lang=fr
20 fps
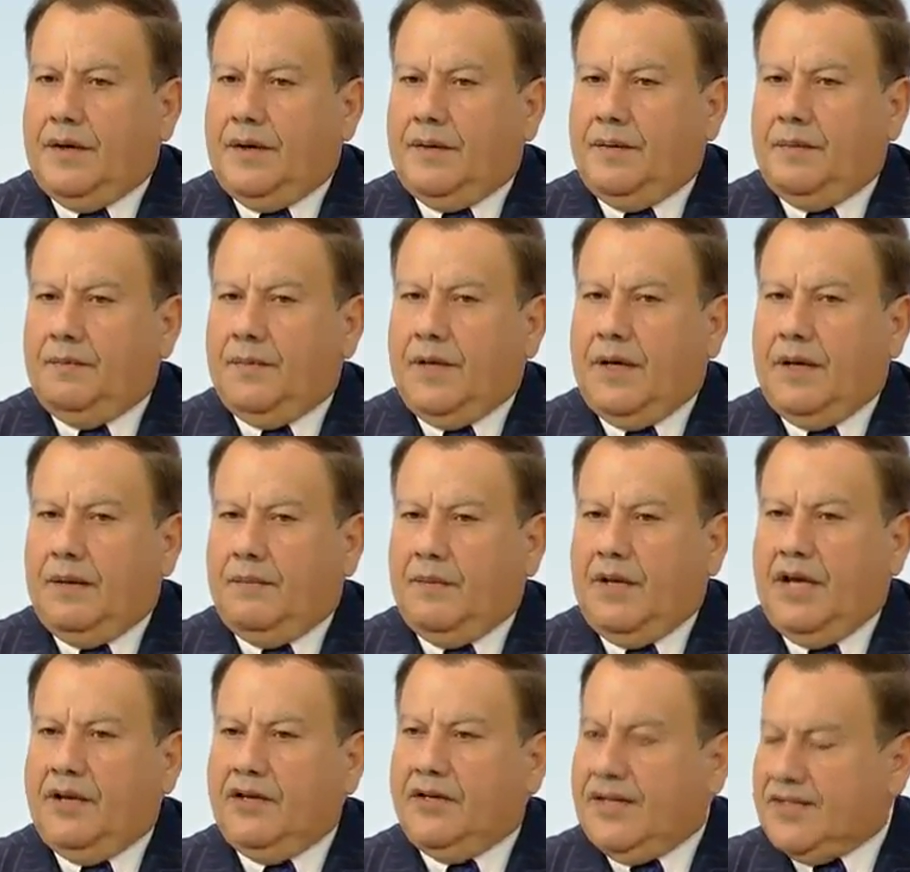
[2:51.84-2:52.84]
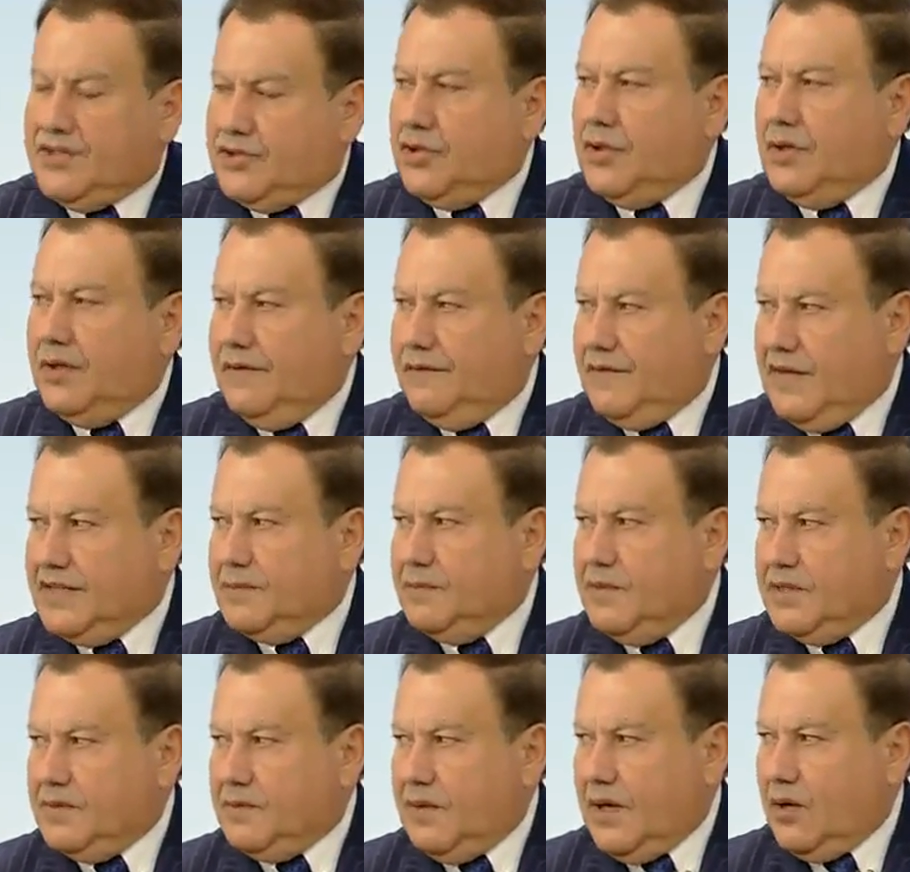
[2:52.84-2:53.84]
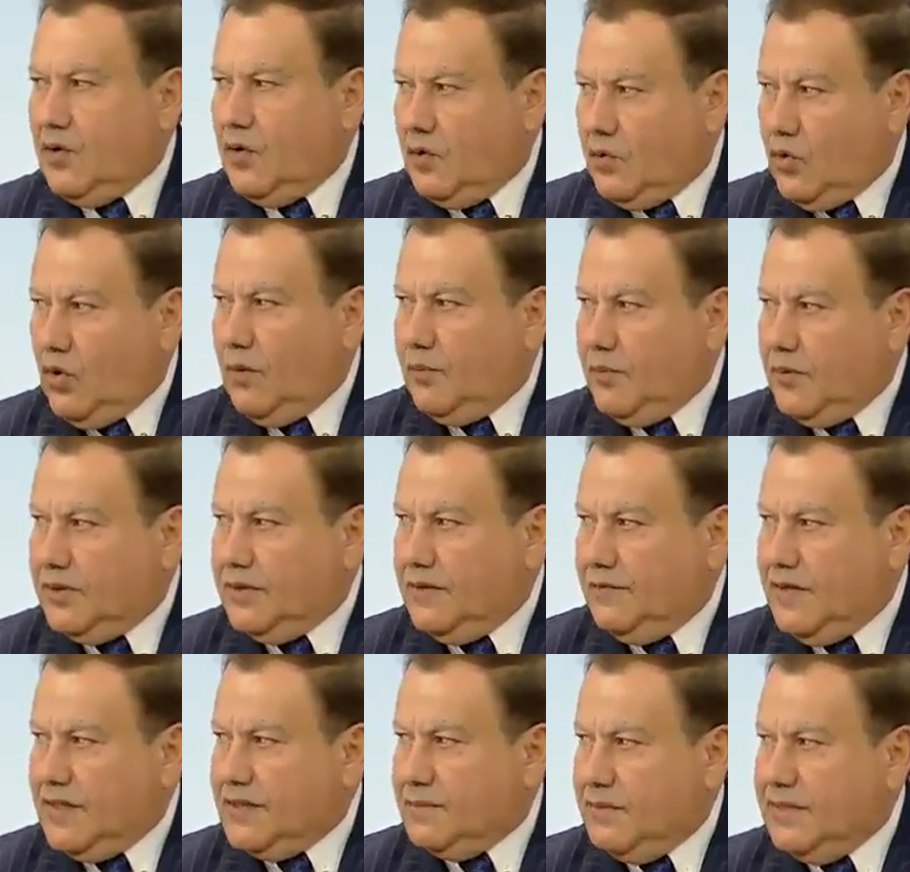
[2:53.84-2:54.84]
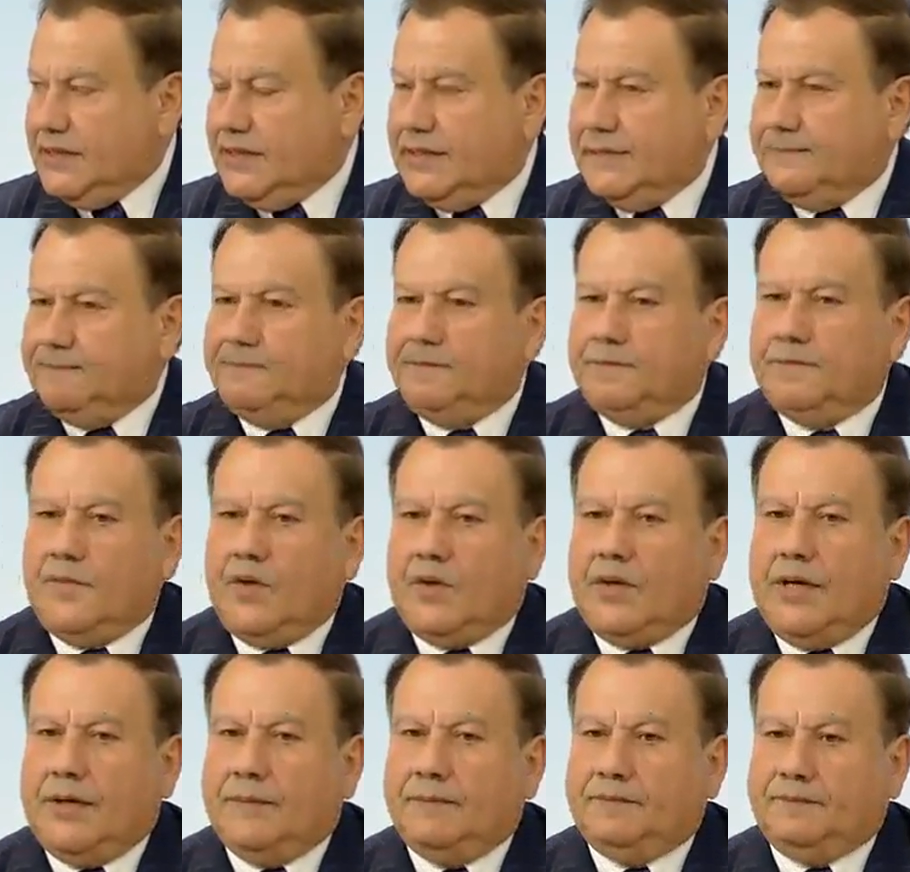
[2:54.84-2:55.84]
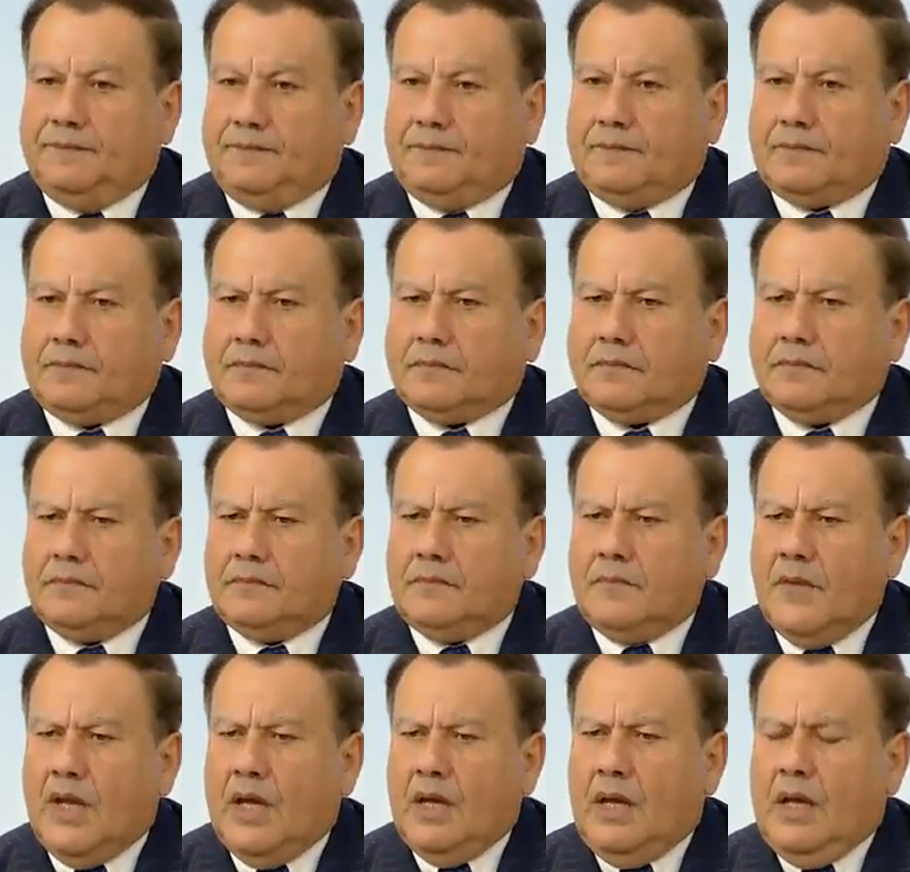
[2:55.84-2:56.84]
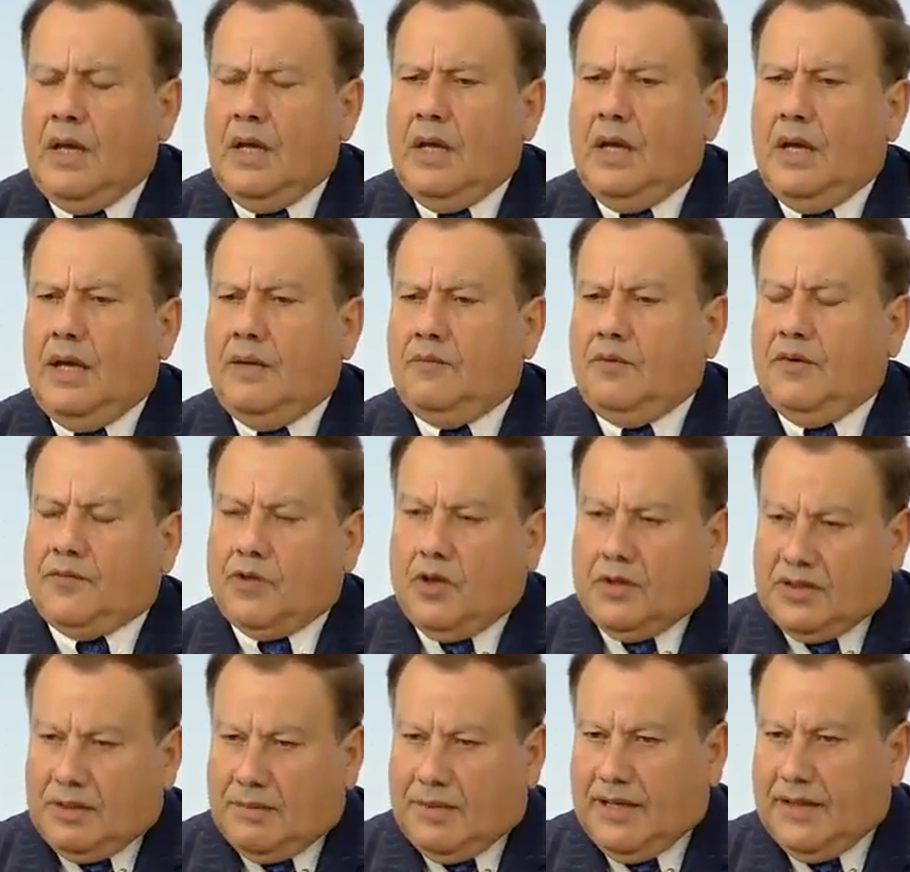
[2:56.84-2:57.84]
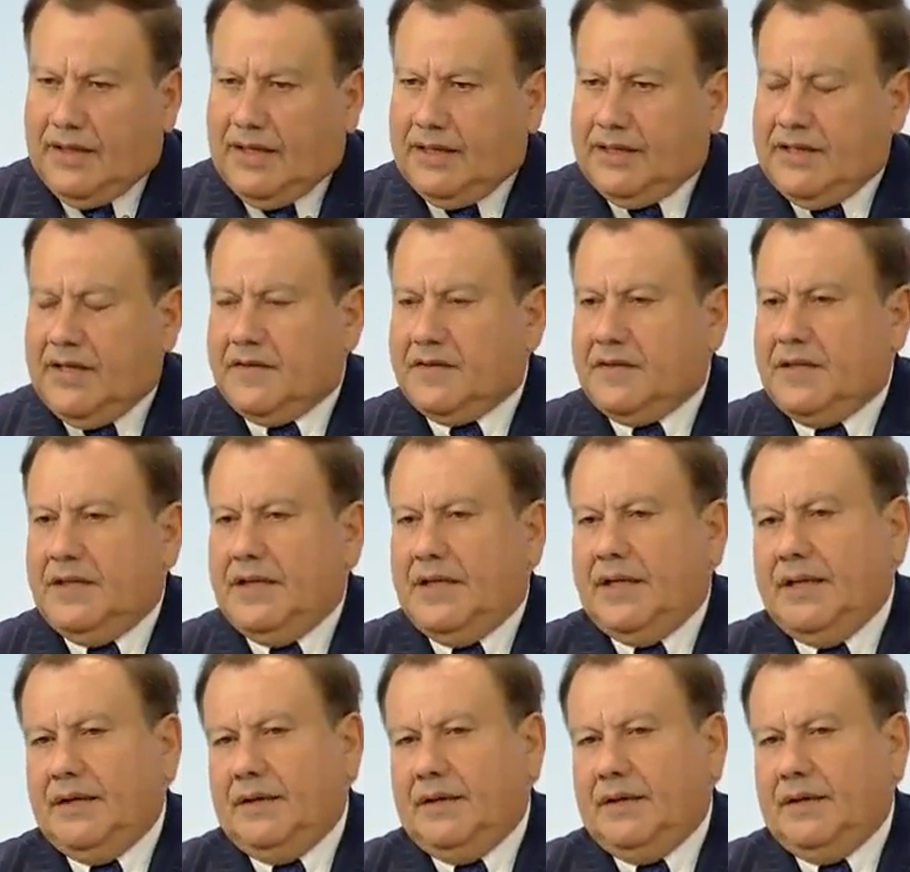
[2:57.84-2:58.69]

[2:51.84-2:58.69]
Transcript: ou de les quantifier en termes d'actionnariat. Et le troisième type d'investissement que je qualifierais de corporate,